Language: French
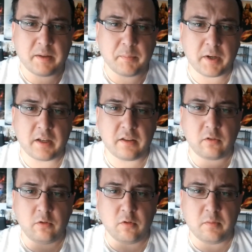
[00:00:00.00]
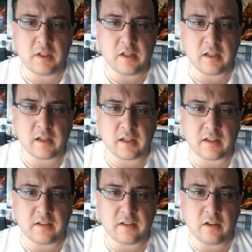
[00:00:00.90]
prêtre dominicain
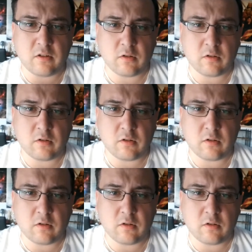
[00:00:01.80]
castillan,